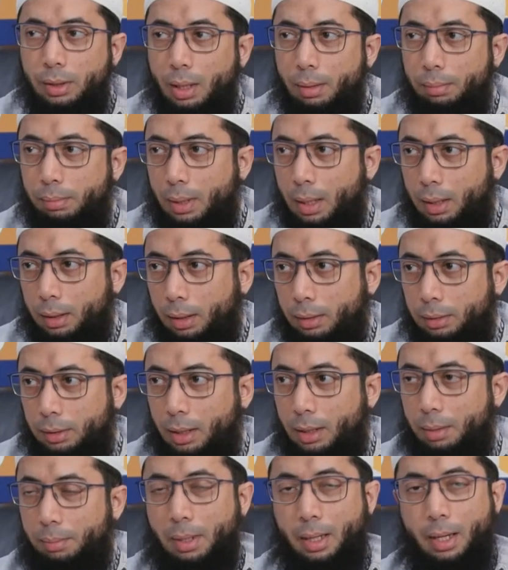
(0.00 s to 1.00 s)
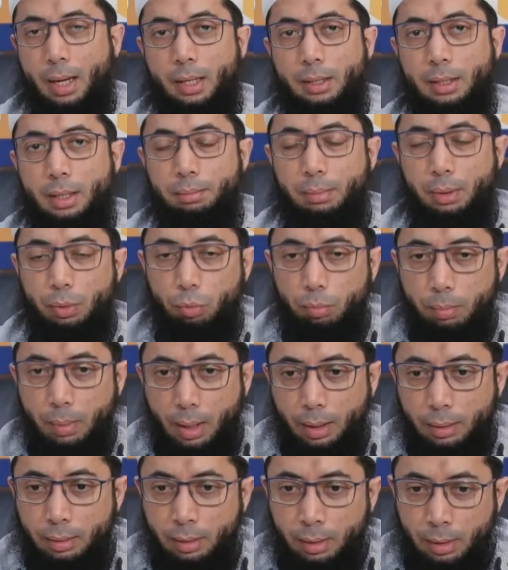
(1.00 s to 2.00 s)
dia biarkan tidak ada makanan dan
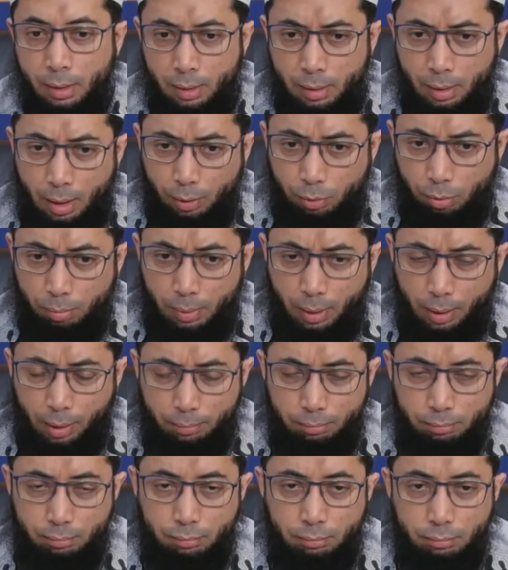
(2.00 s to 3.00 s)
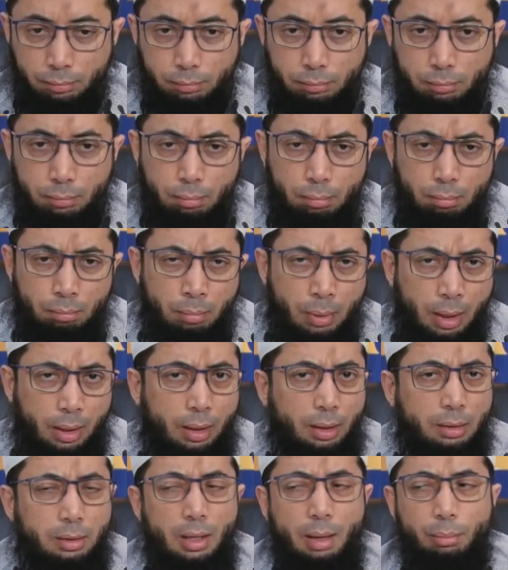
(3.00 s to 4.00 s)
minuman, atau mereka
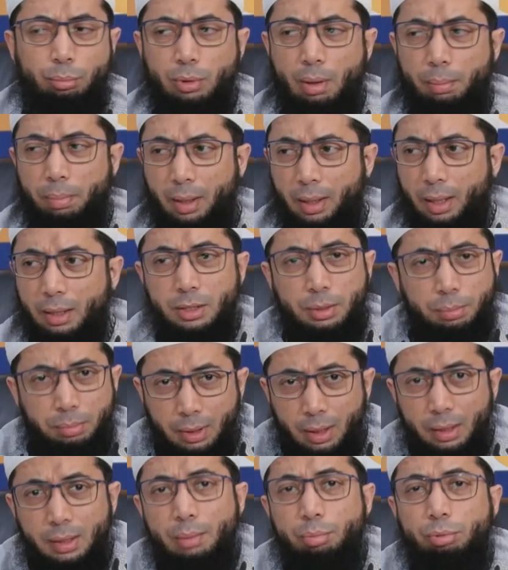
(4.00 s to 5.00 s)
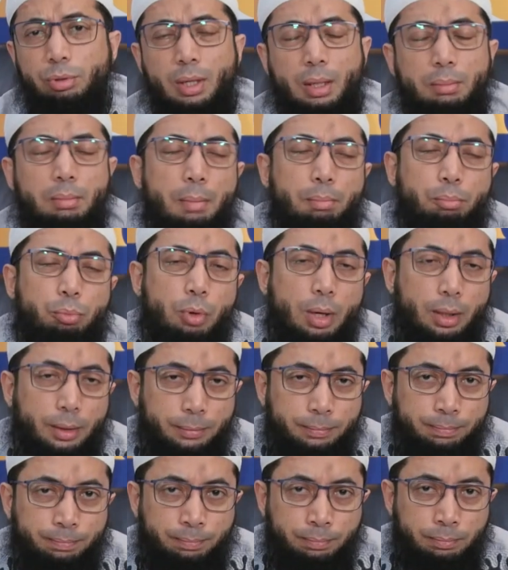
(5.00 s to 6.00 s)
mereka tidak punya pakaian, sementara dia punya kemampuan.
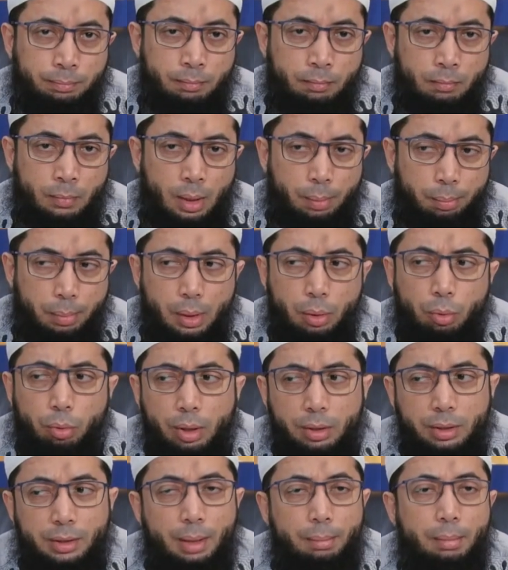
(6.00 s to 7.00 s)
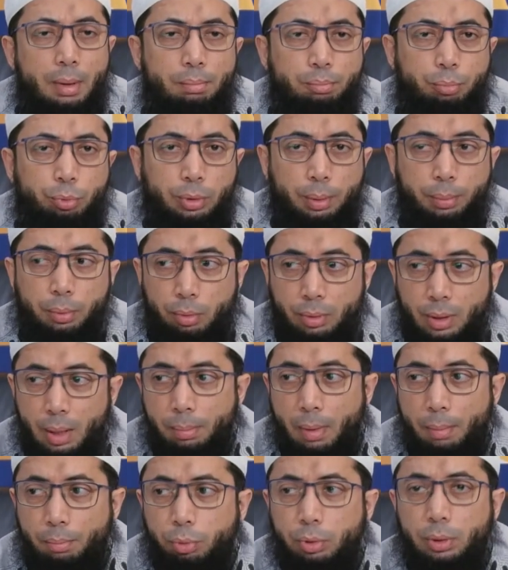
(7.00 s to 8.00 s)
Beda kalau dia tidak mampu, tapi kalau dia
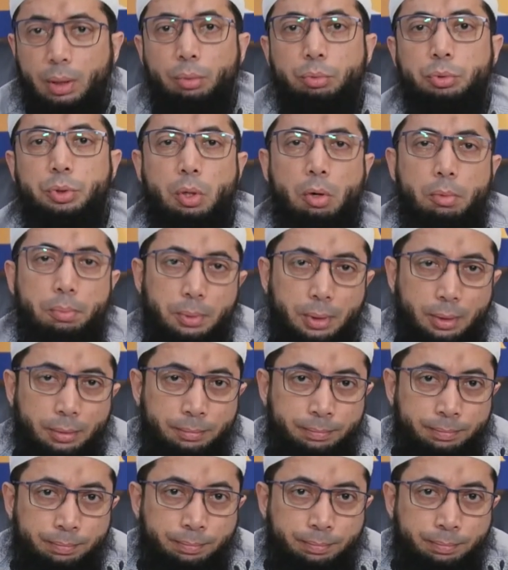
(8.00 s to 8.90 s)
mampu tanggung jawabnya.